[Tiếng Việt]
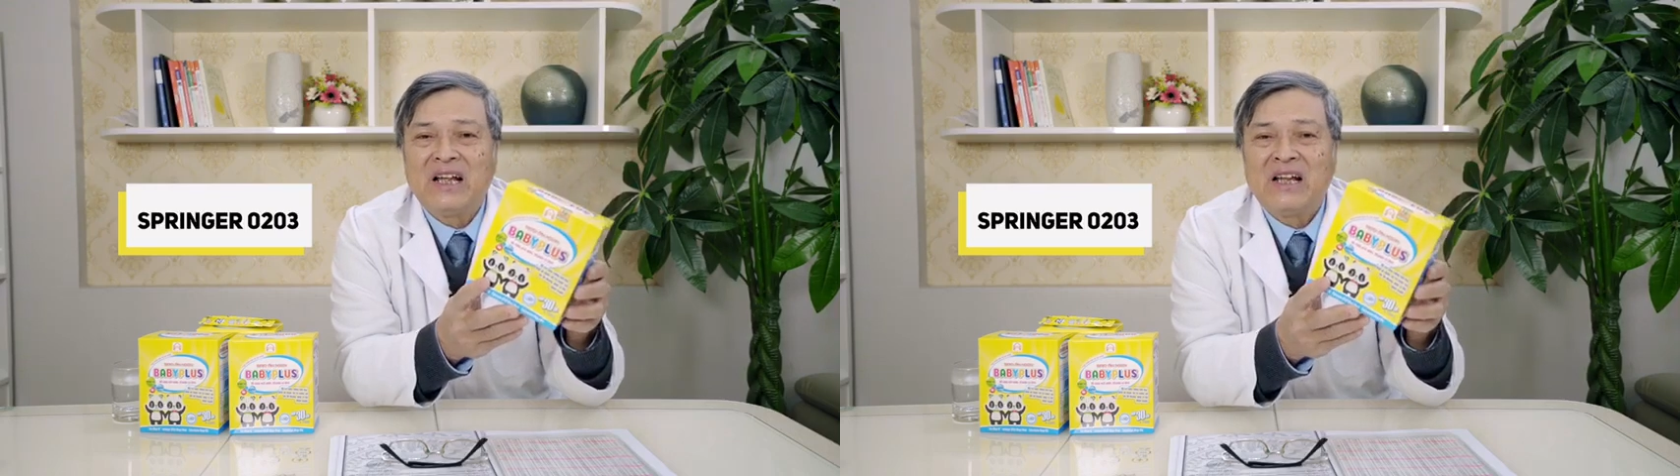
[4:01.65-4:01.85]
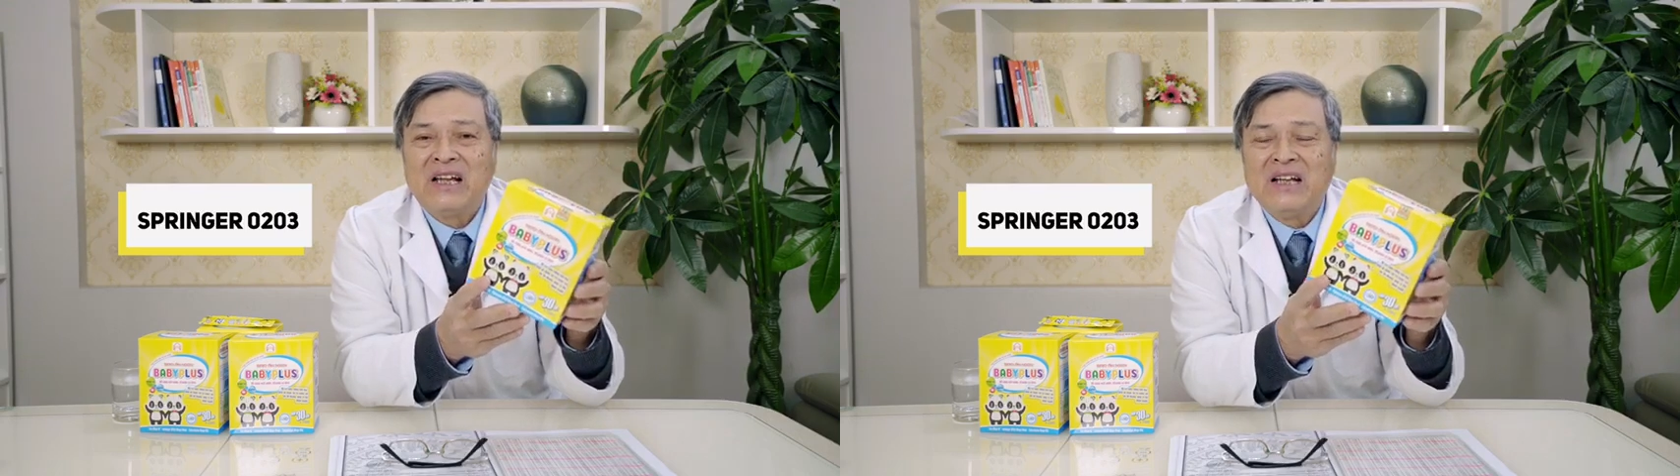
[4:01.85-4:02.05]

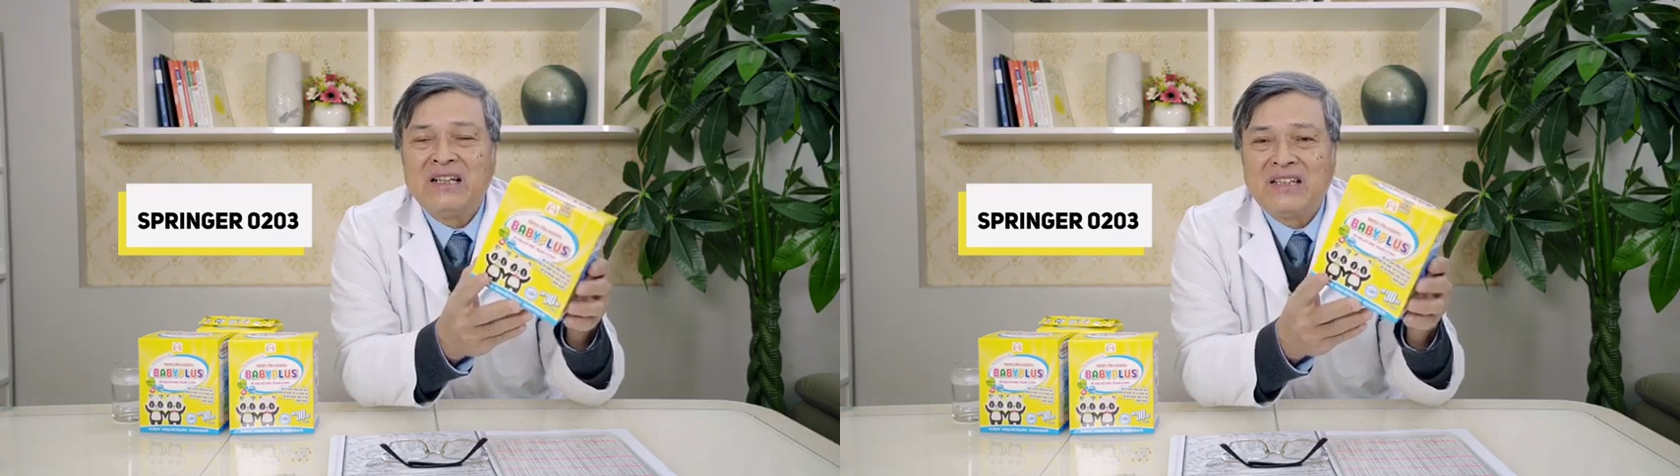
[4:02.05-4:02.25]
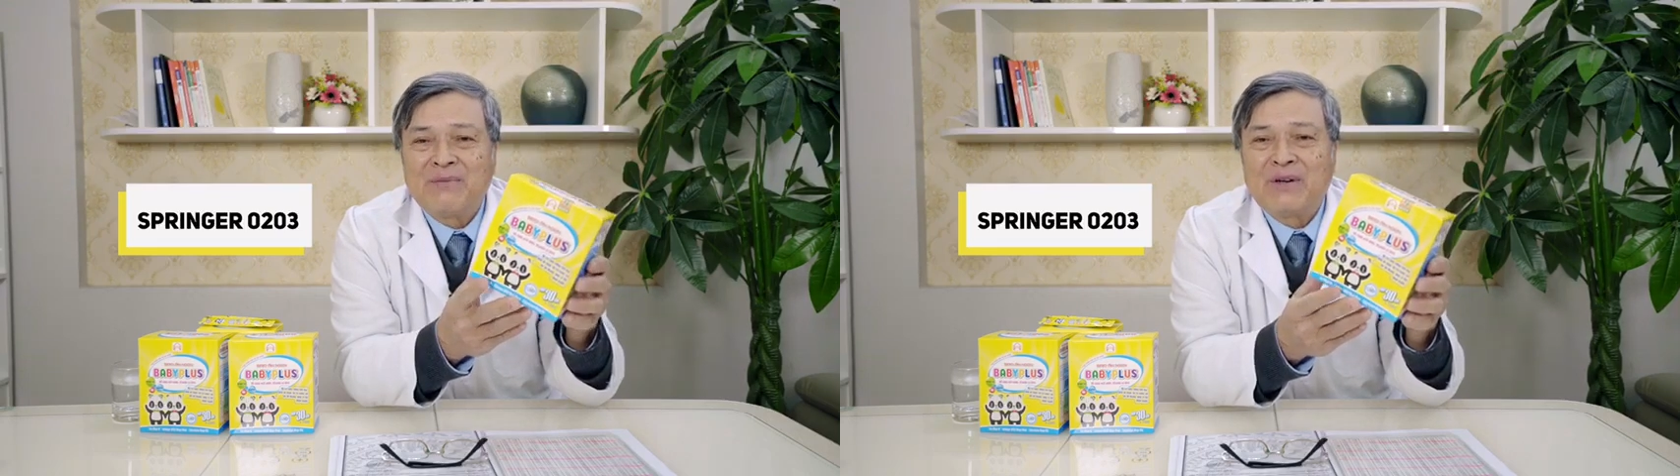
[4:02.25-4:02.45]
người ta
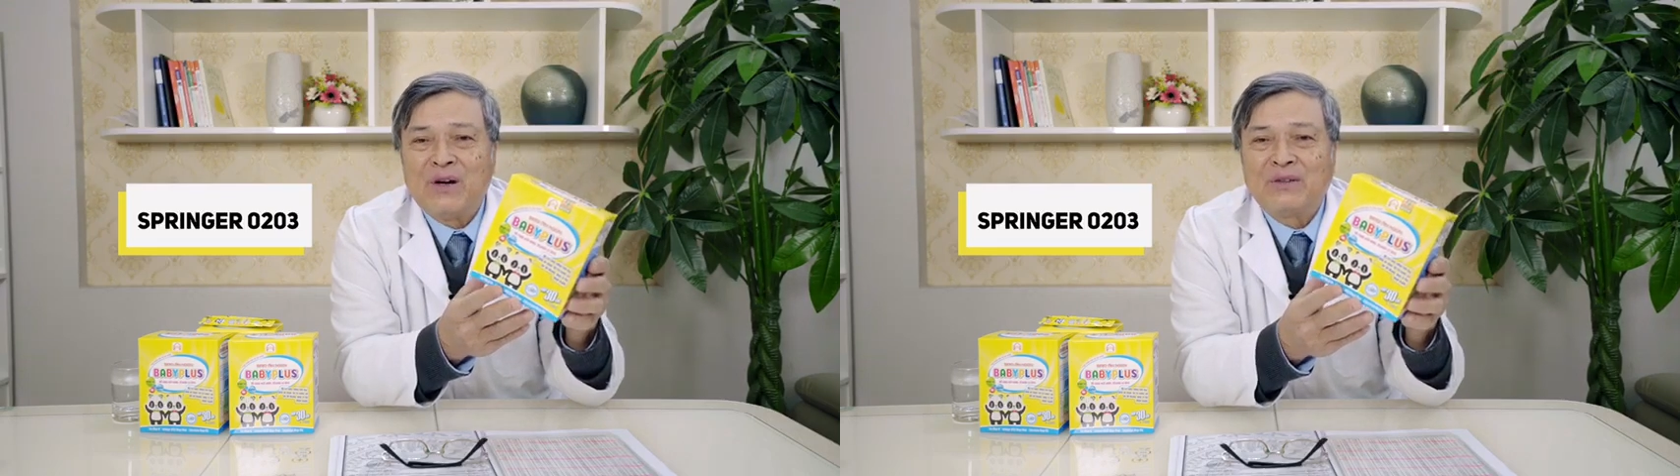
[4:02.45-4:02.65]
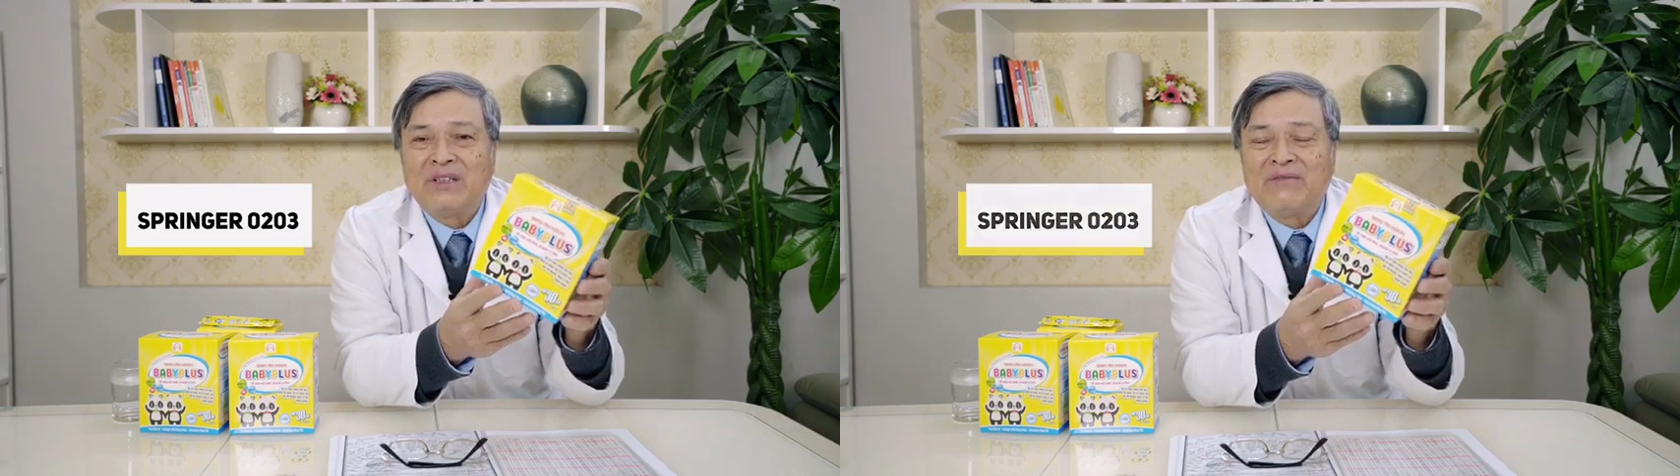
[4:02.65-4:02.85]
nhập
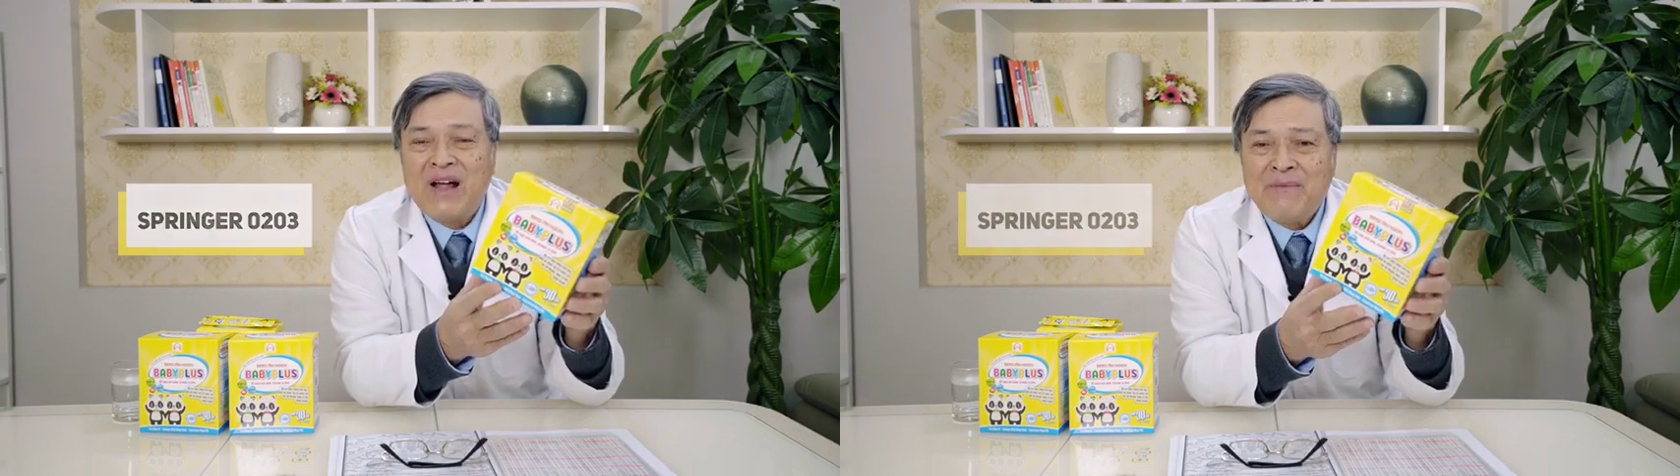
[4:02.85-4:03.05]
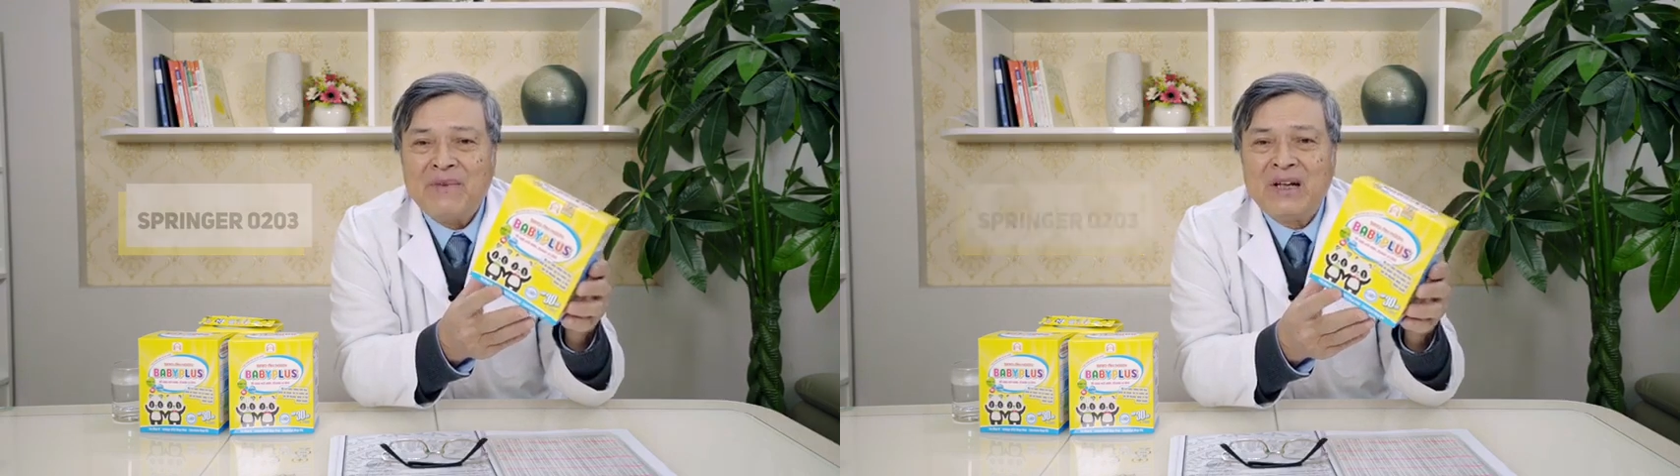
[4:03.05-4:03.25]
khẩu từ
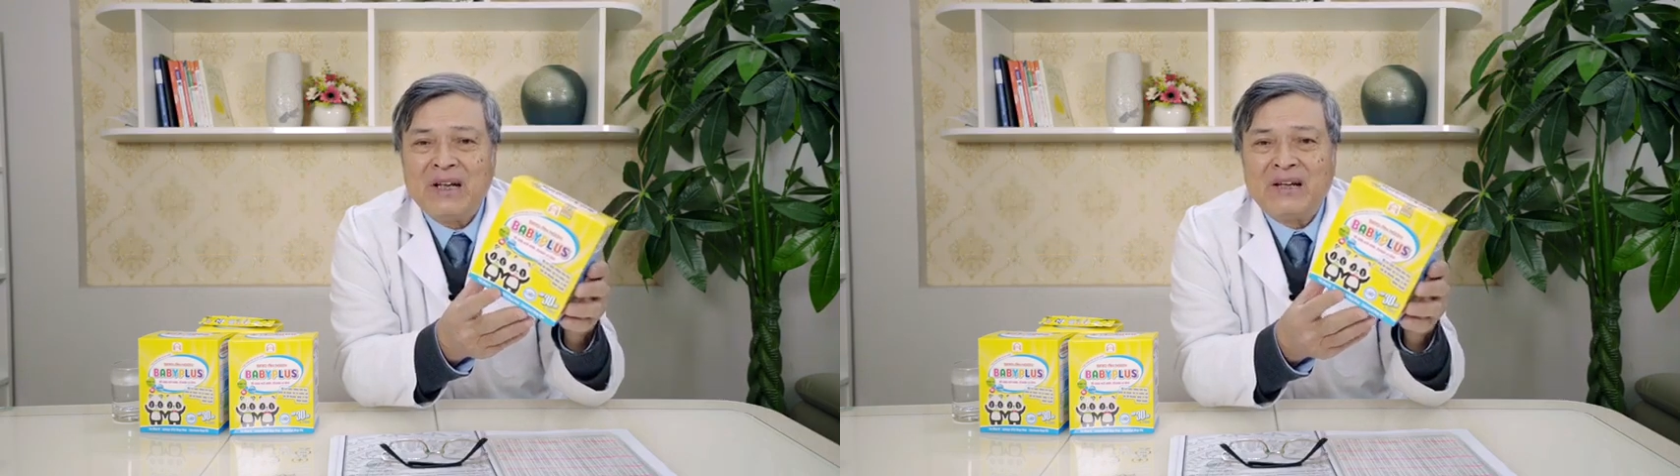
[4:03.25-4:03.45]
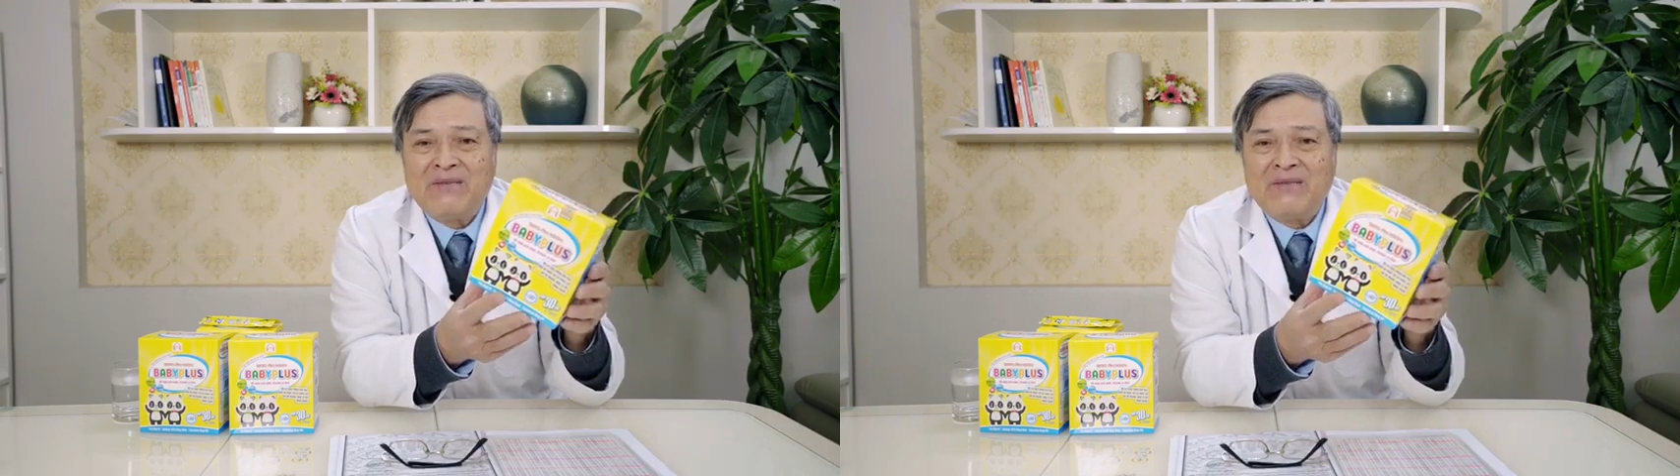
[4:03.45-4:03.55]
Pháp